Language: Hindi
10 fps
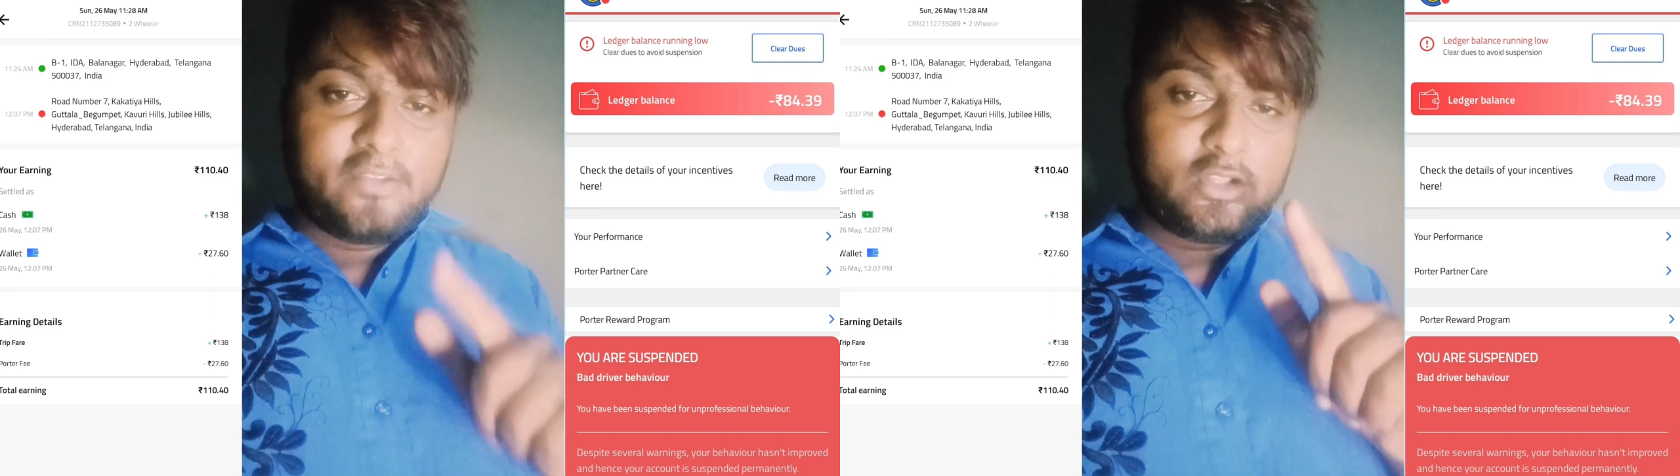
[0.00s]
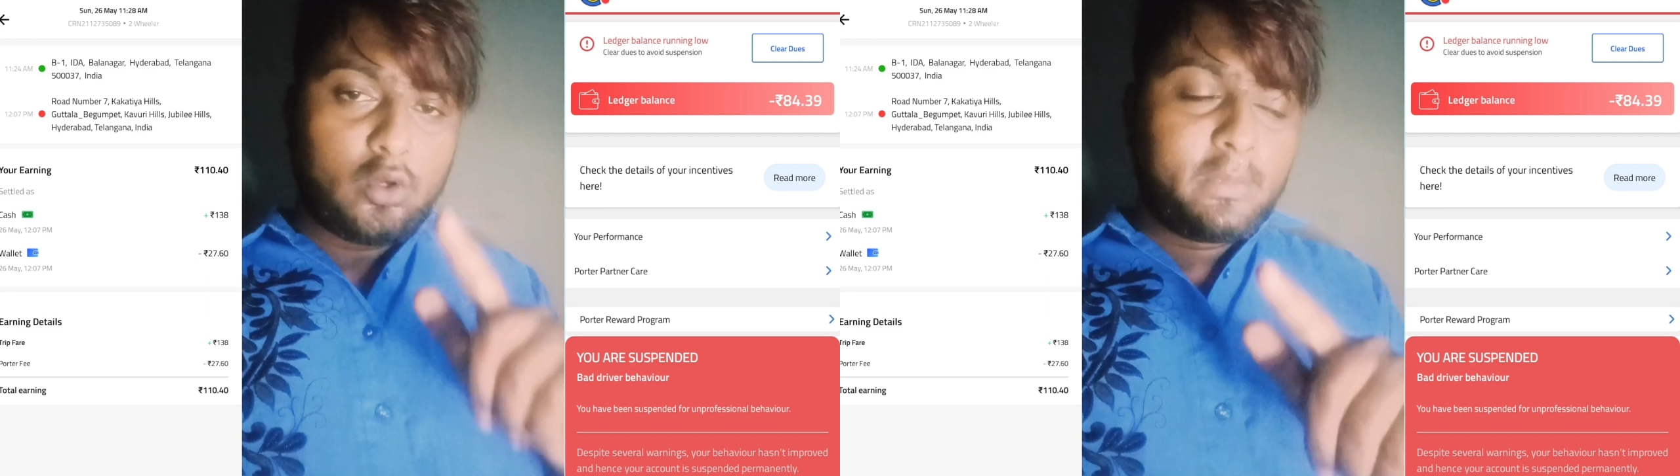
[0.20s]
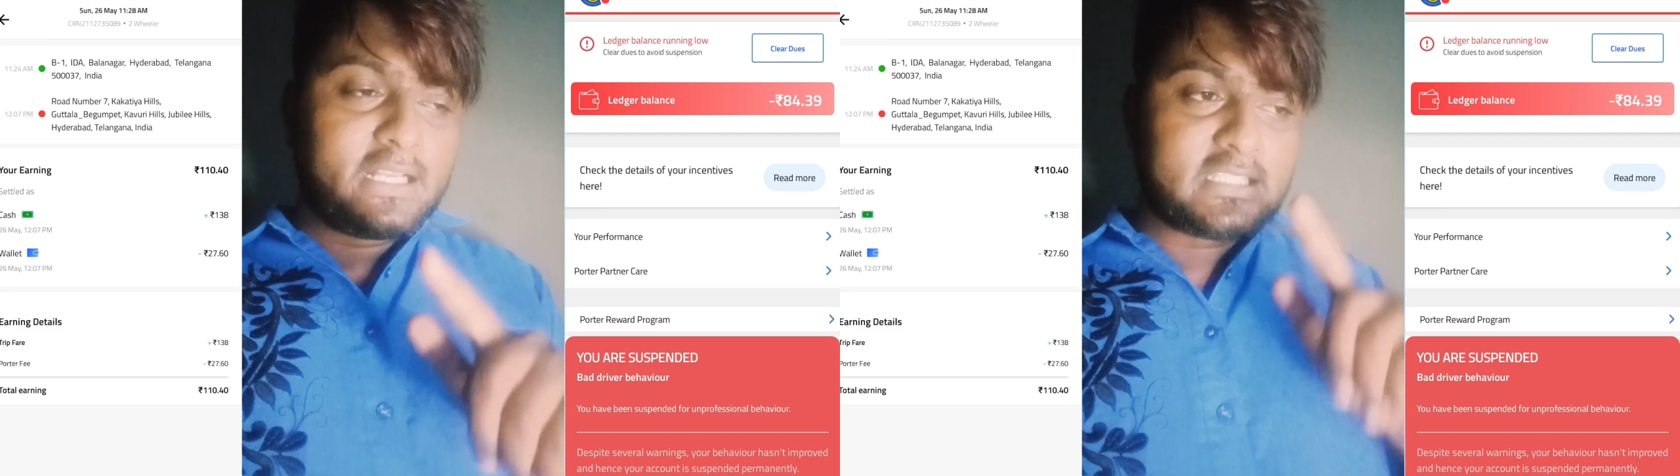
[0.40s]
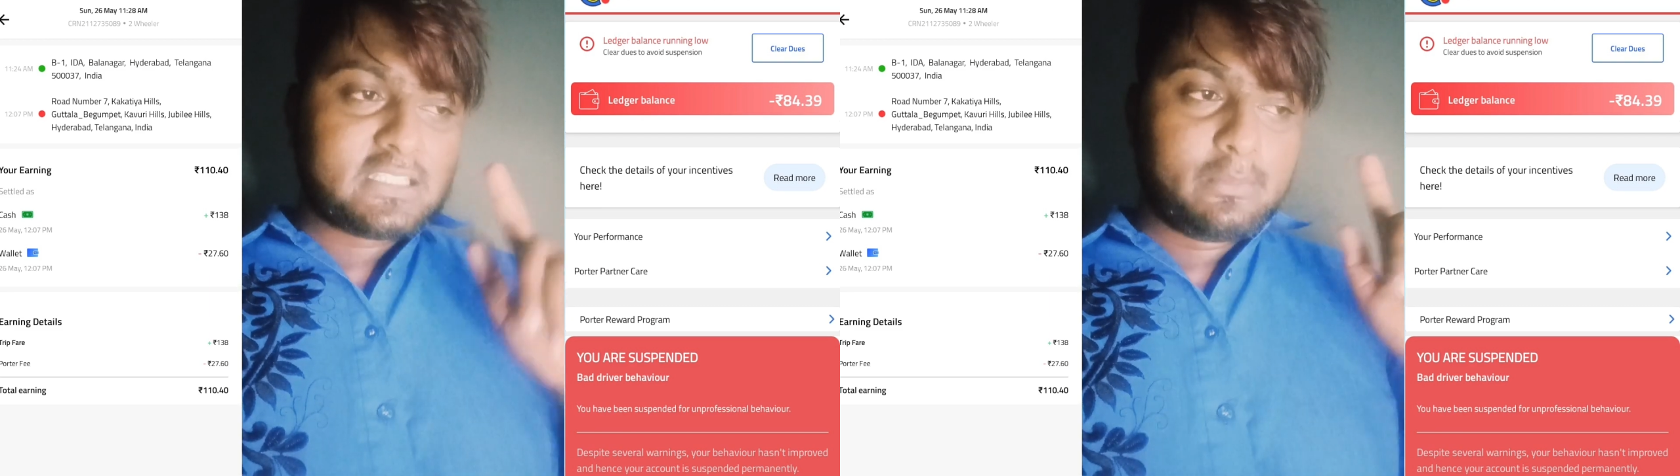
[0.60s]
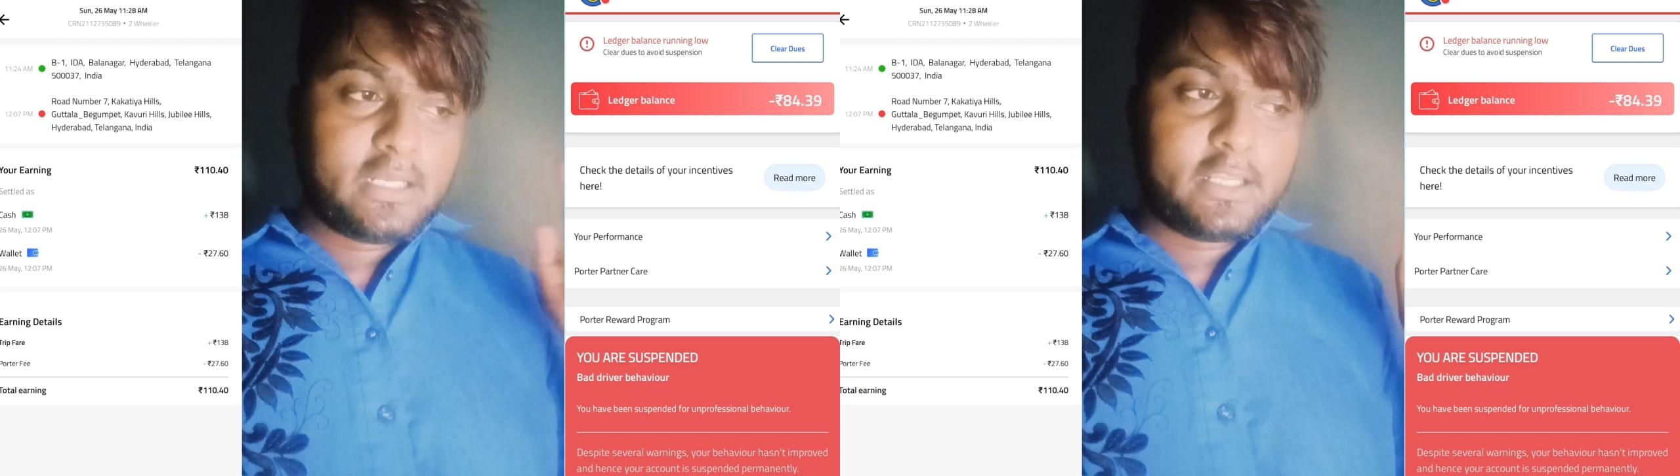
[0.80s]
हुई तो मैं
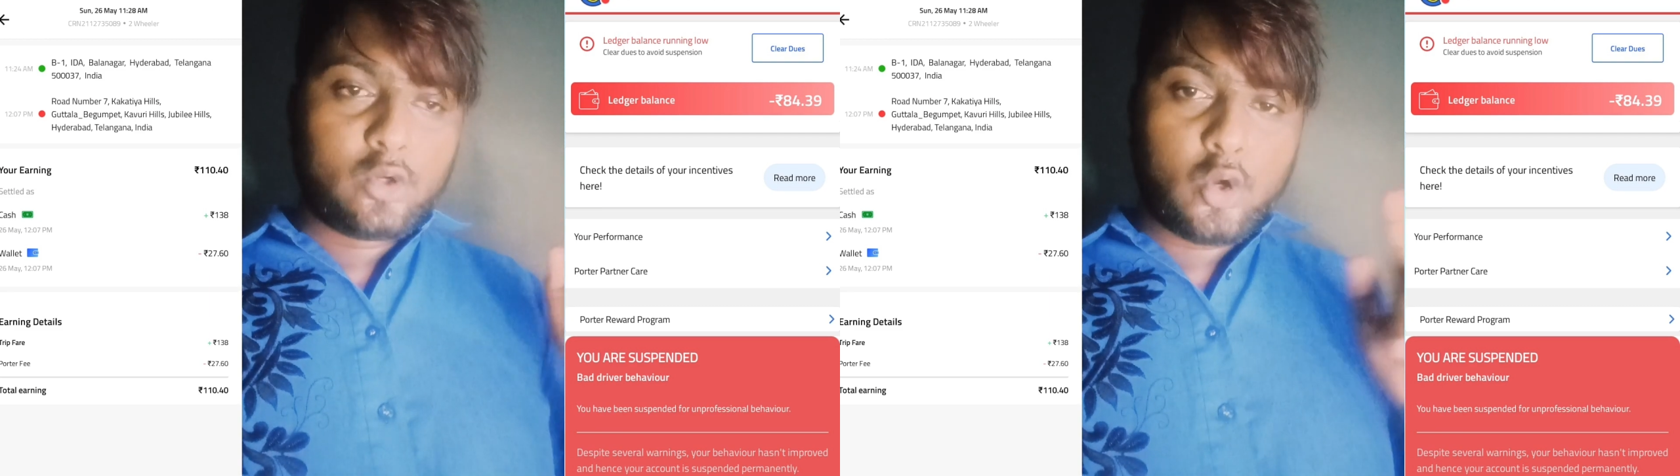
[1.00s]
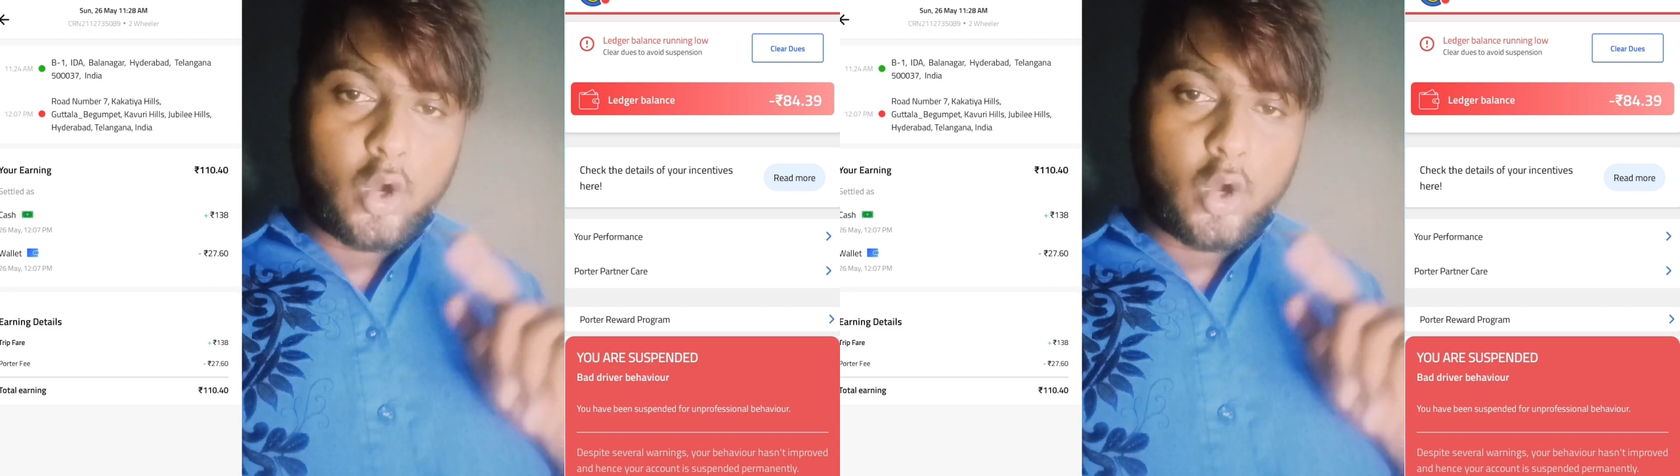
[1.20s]
कस्टमर केयर को